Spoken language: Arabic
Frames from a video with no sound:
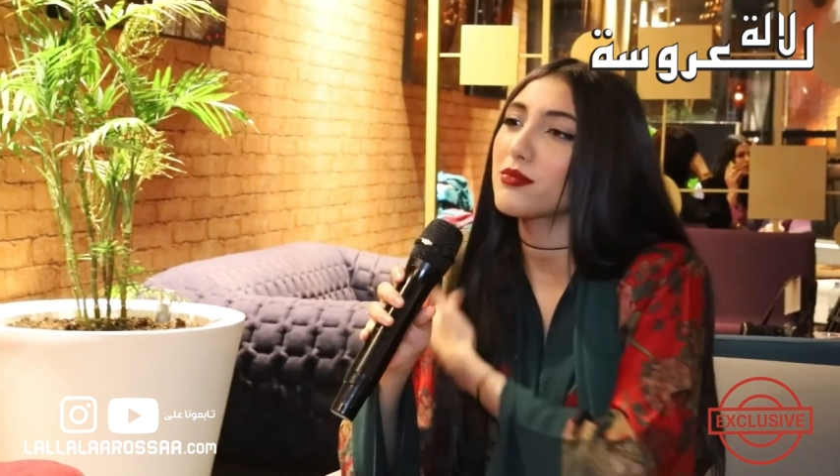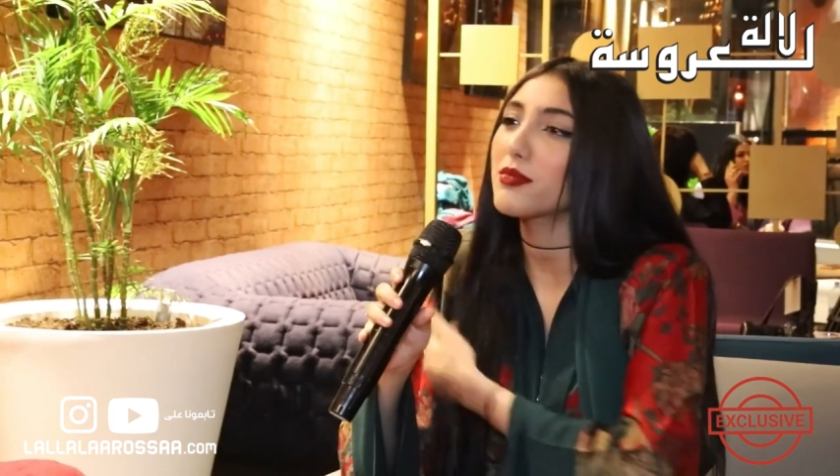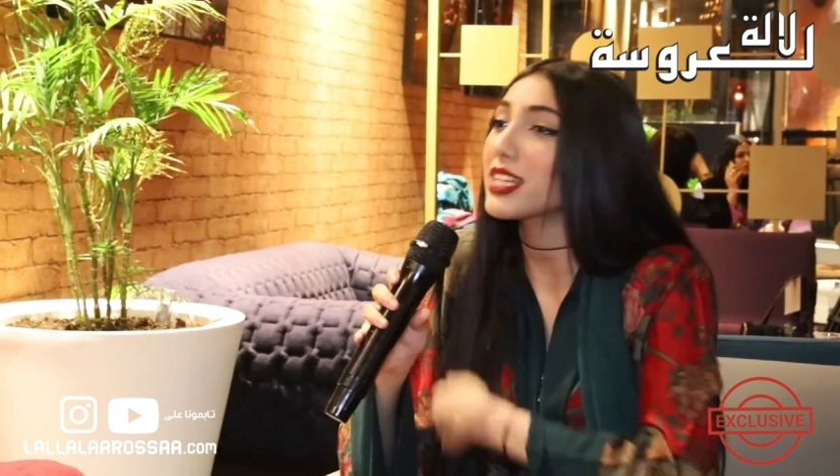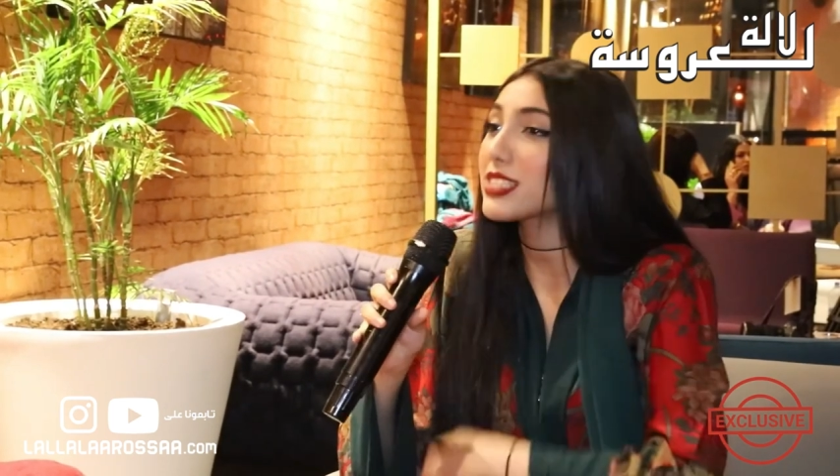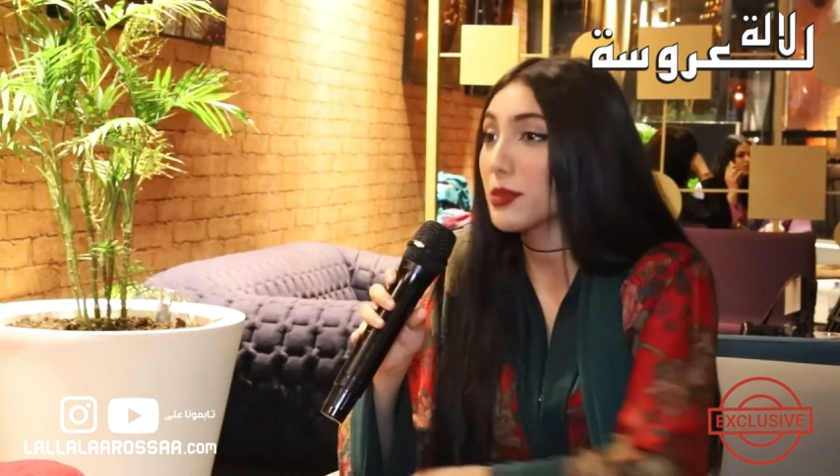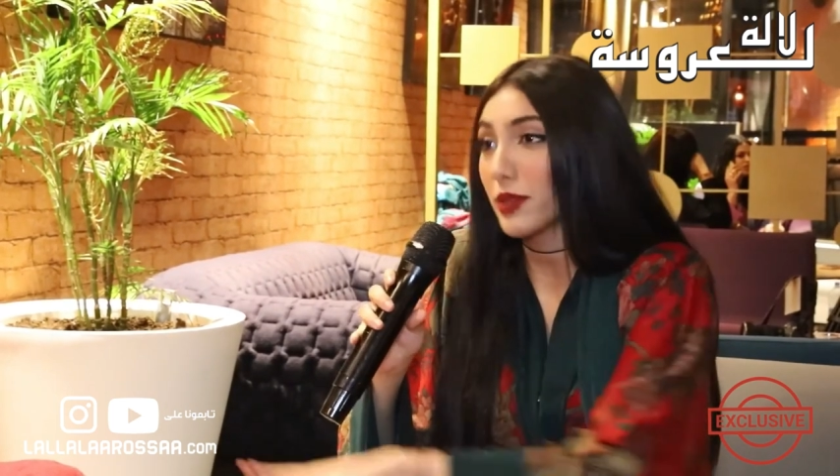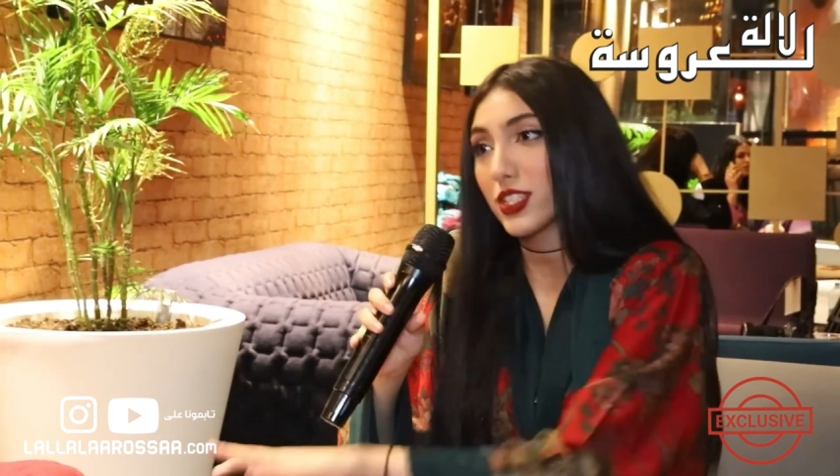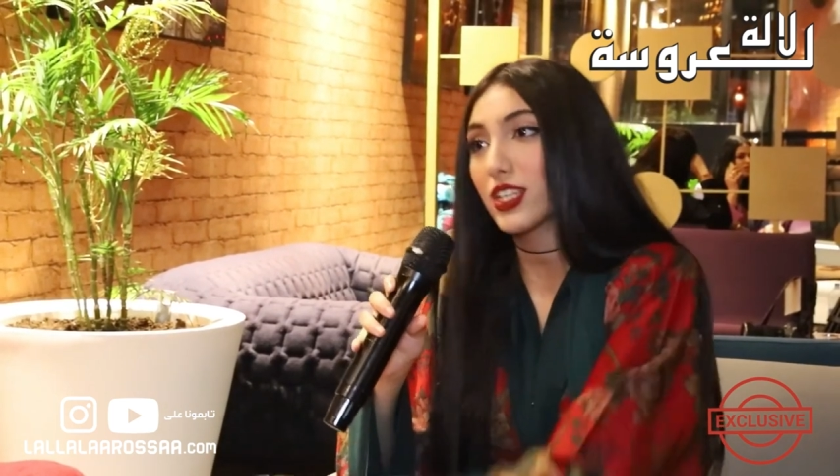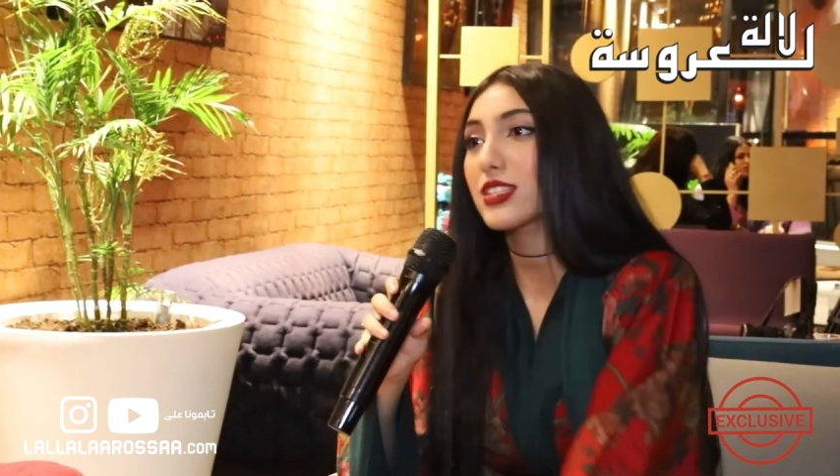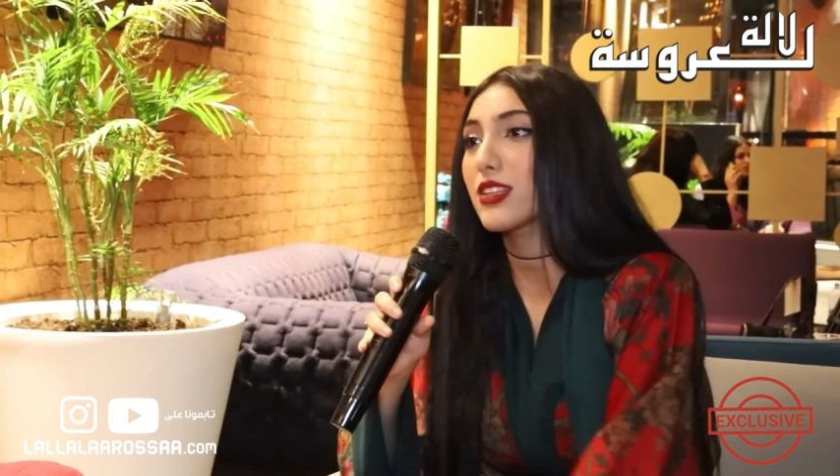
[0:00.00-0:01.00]
ما
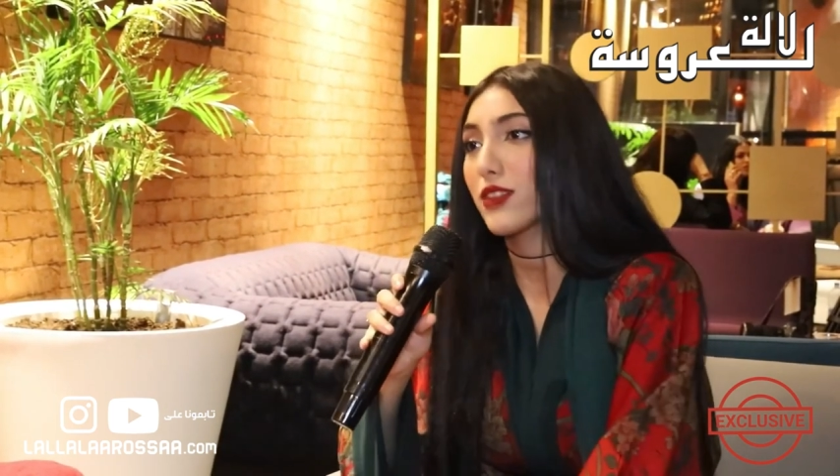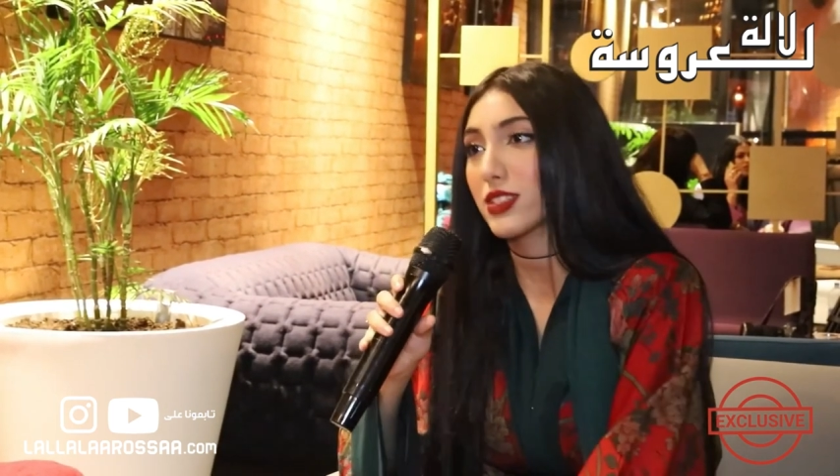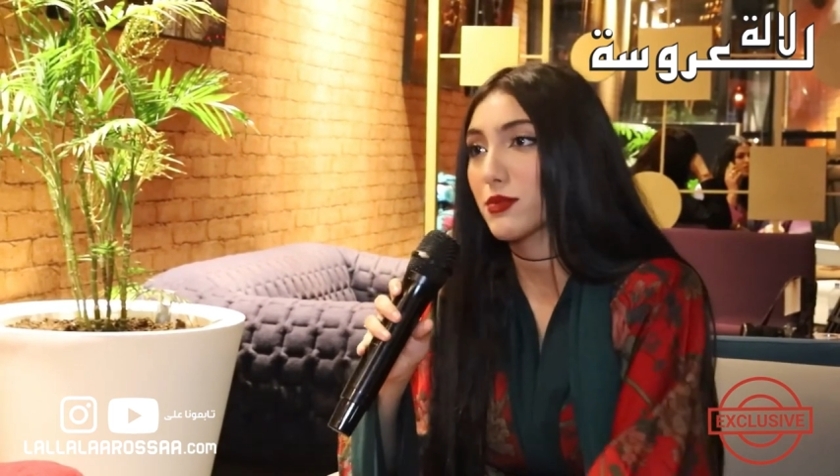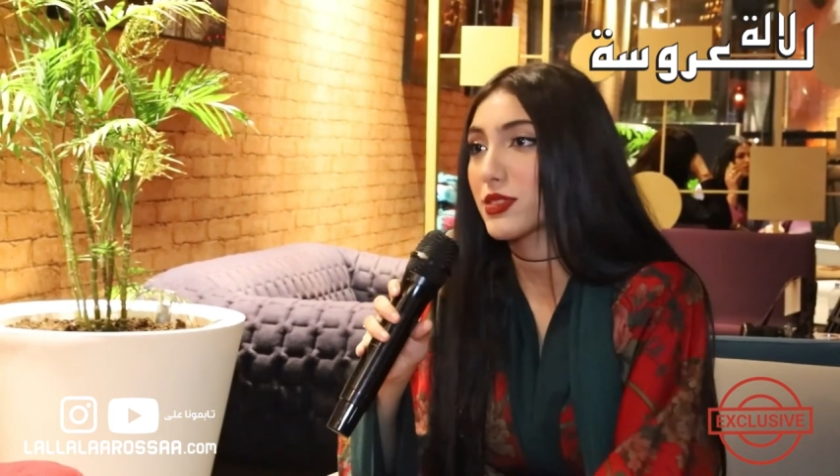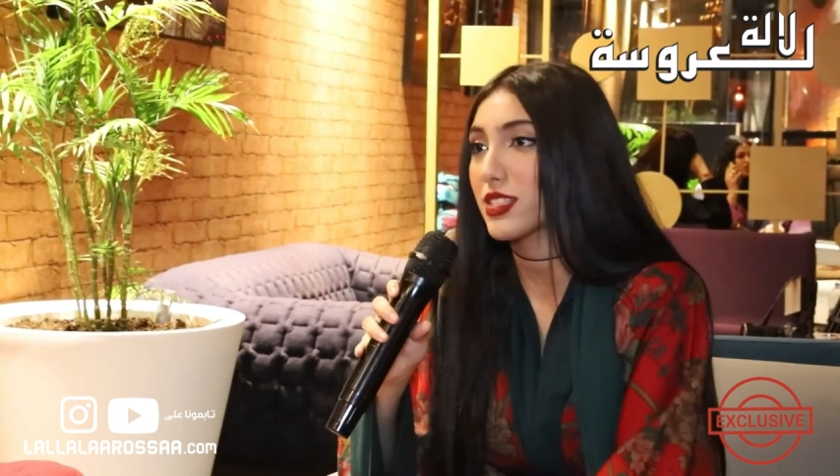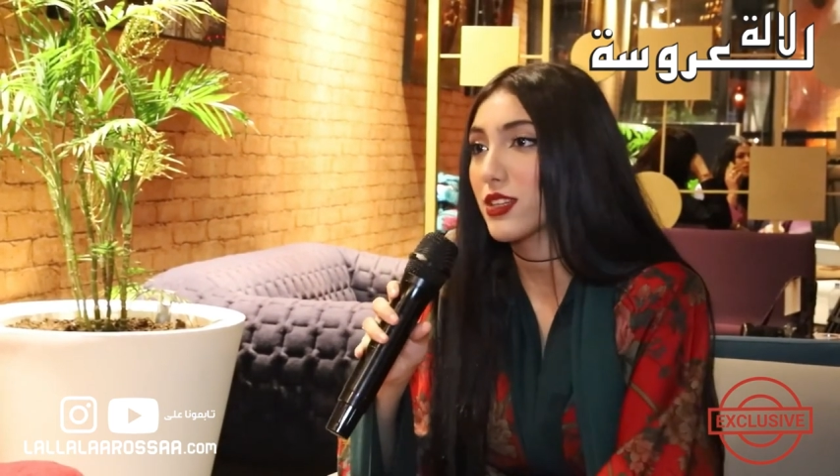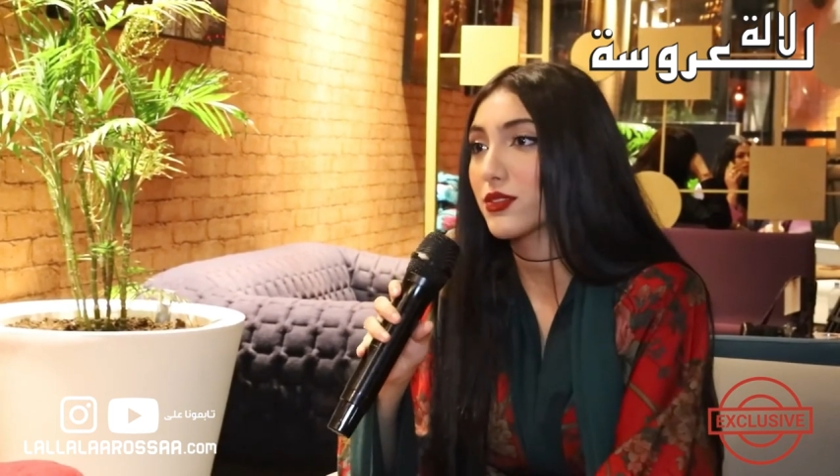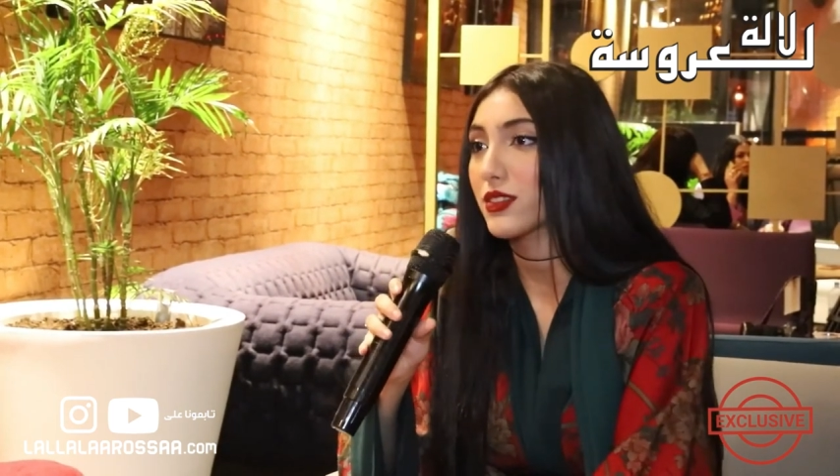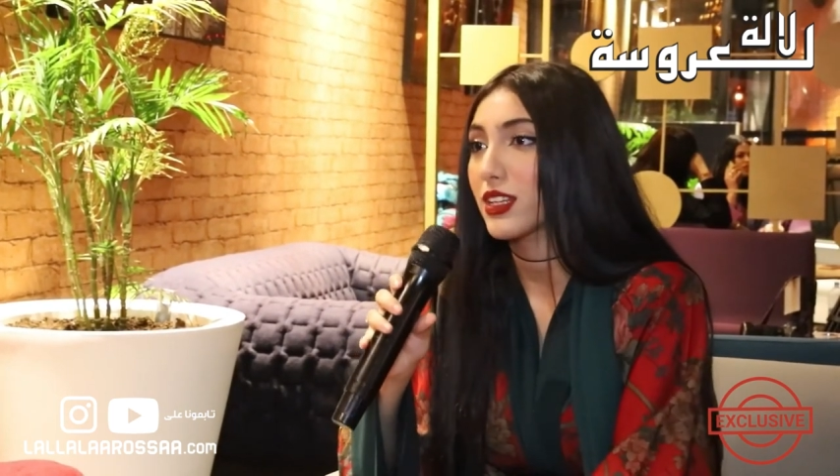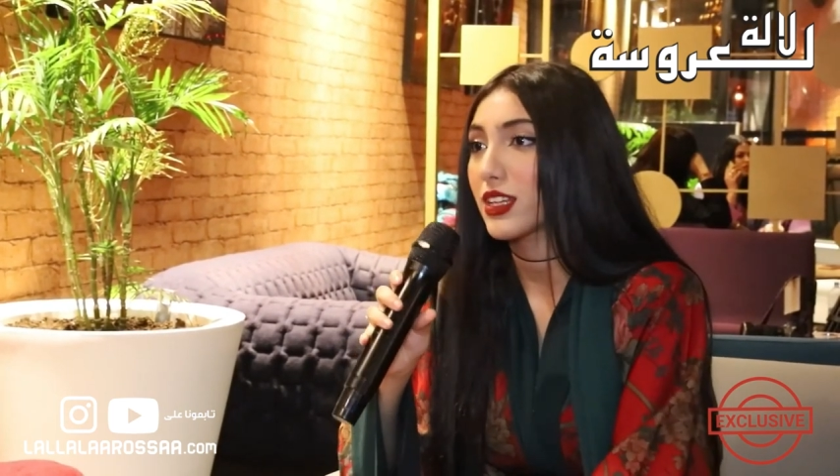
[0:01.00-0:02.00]
كنتابعش انا التلفازة
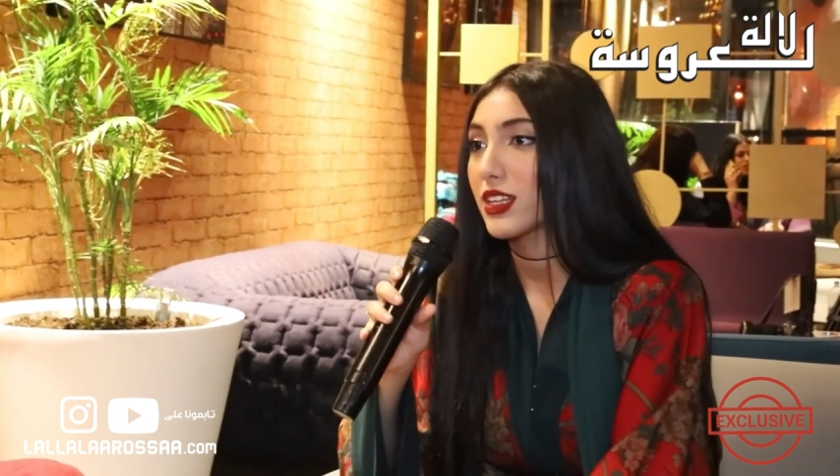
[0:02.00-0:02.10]
بزاف